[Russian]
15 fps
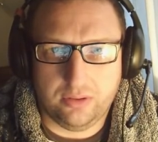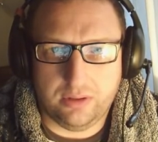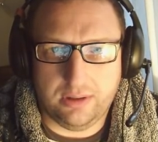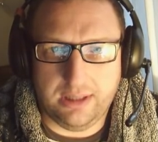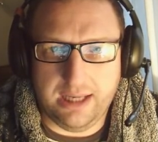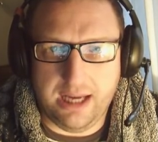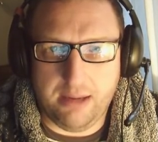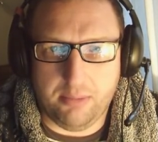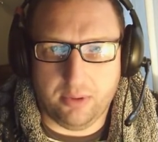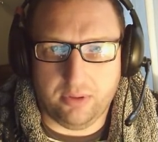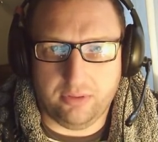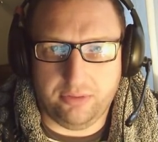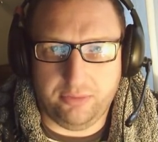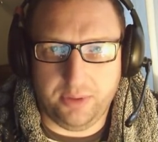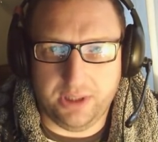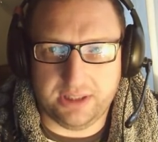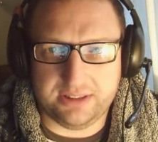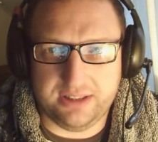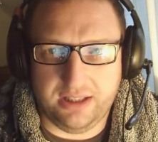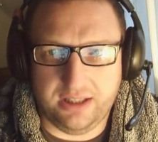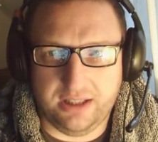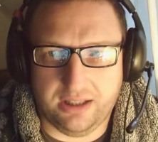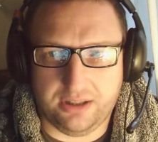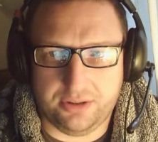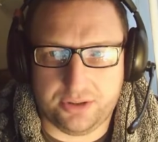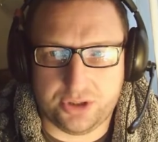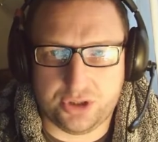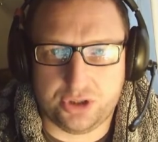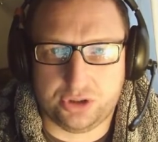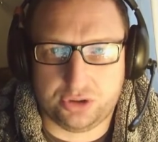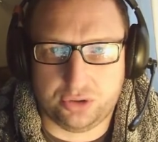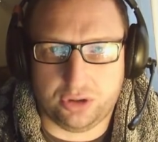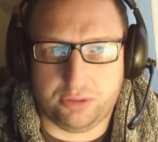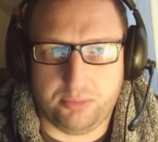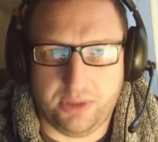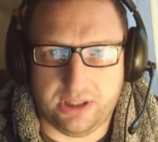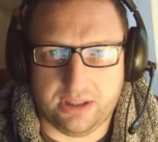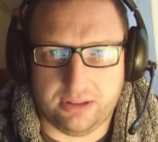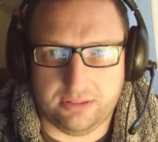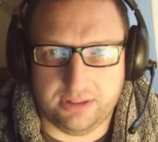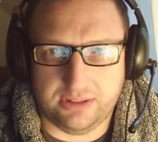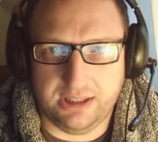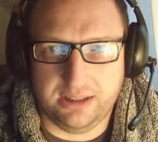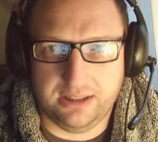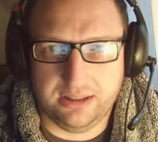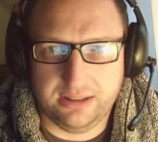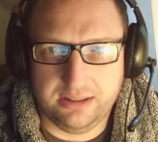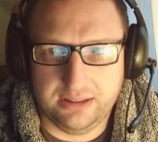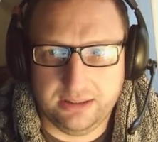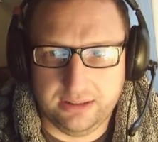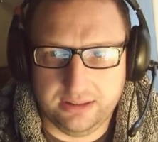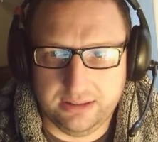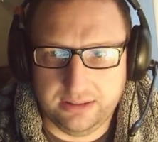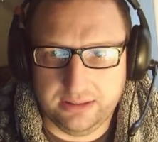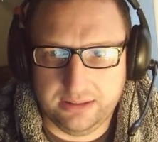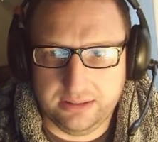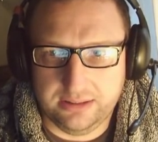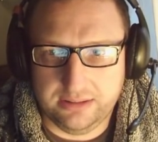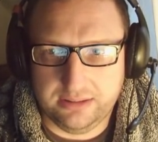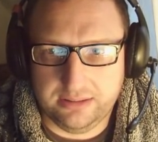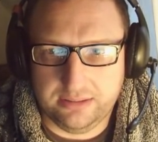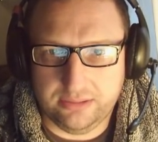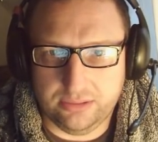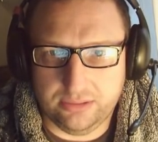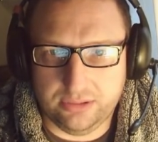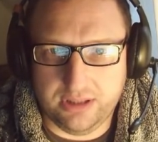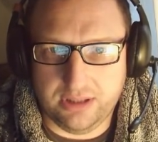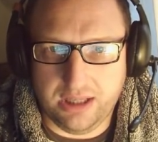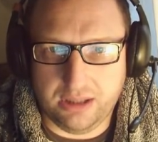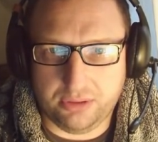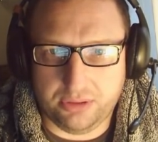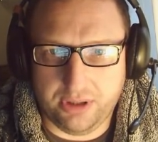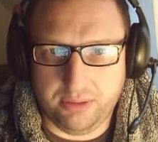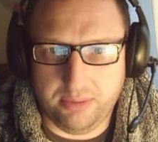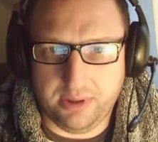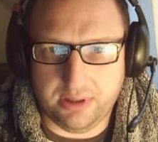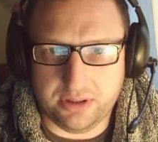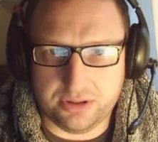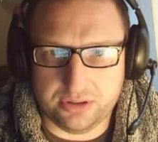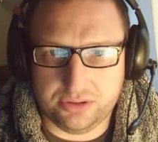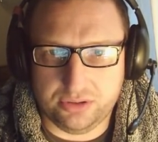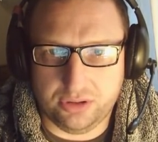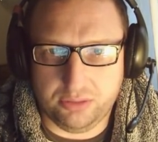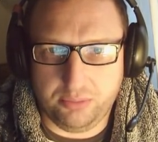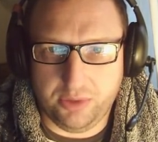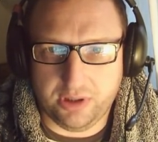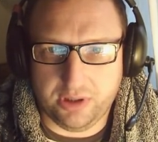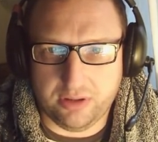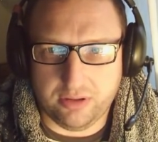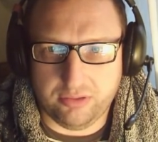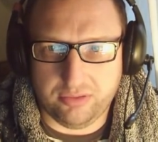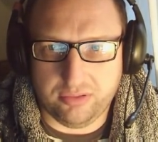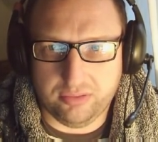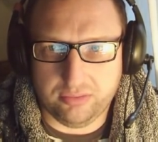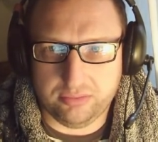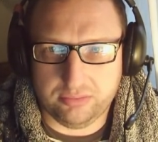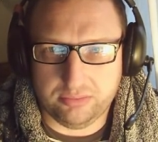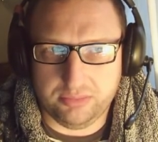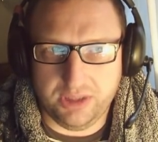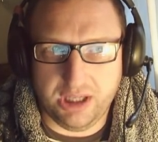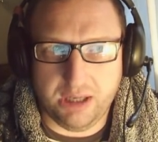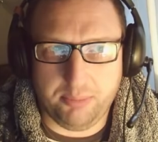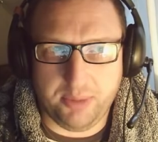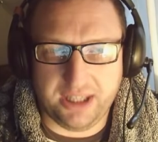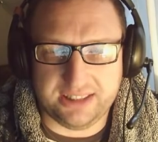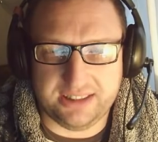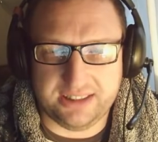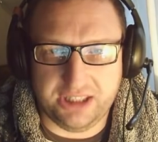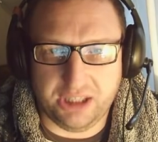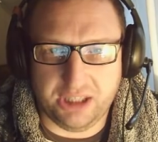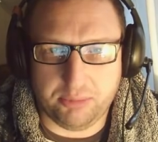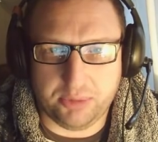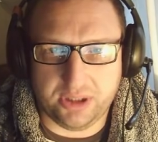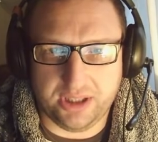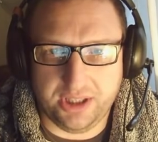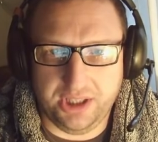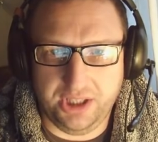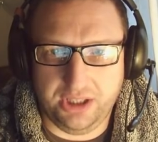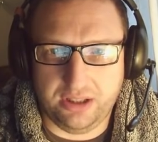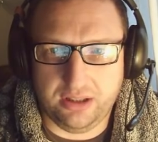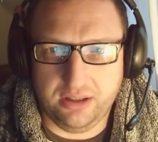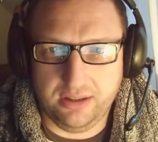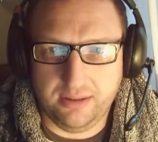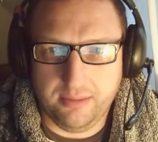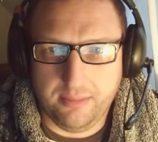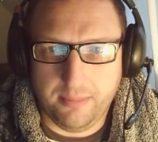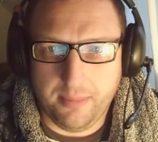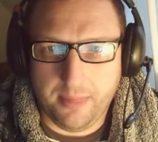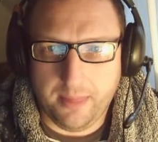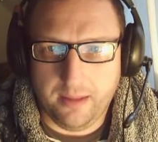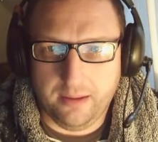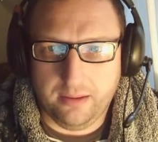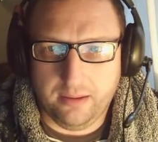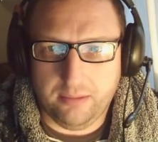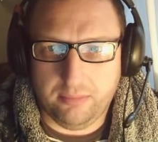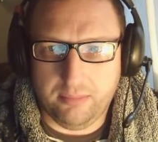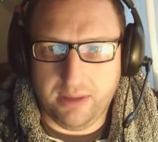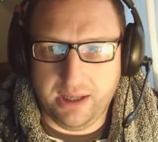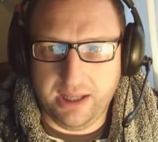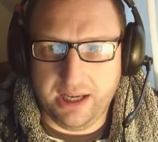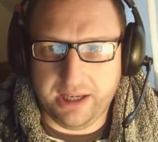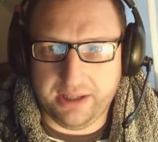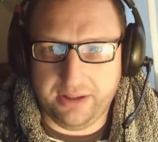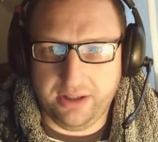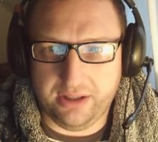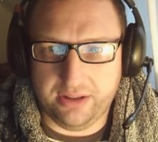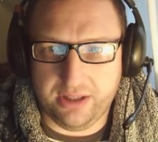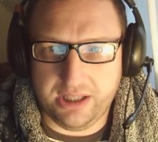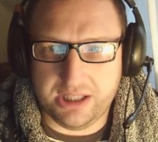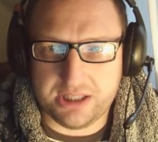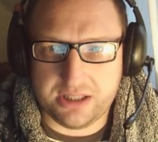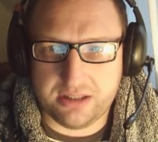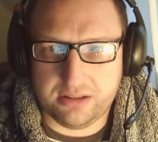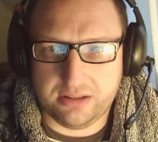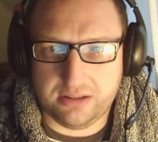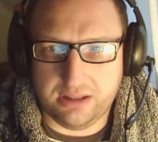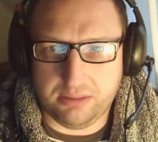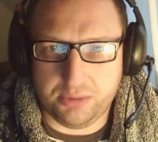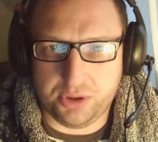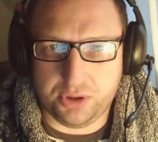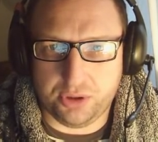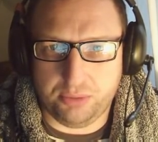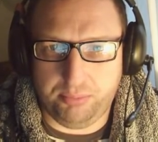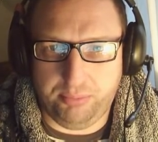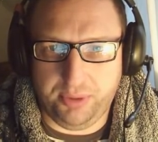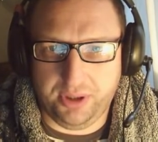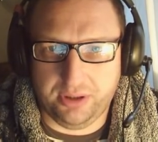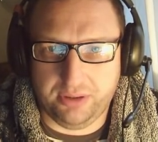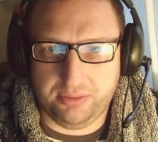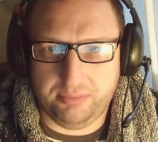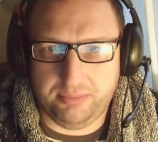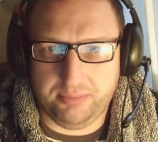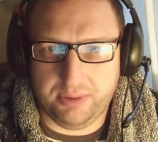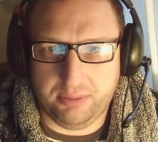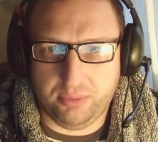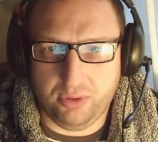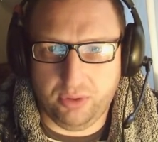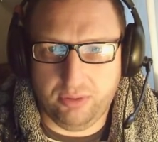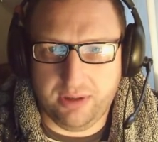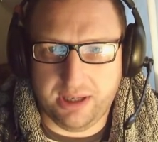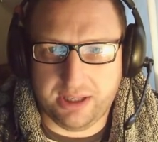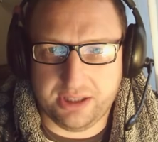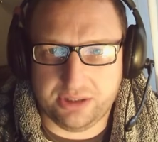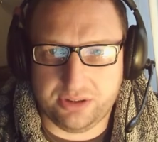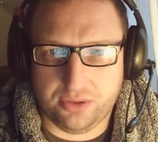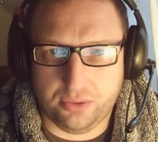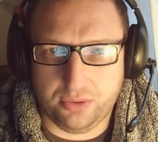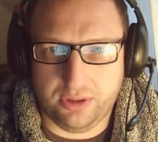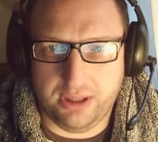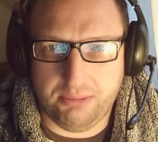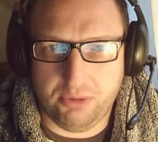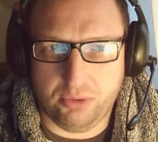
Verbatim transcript: Эйбл в меня стрелял 600 метров, да? Вот так вот, ребята, 600 метров. Мне опасно теперь подходить. Маяк не наш. Там еще бил на бульварке с другунами.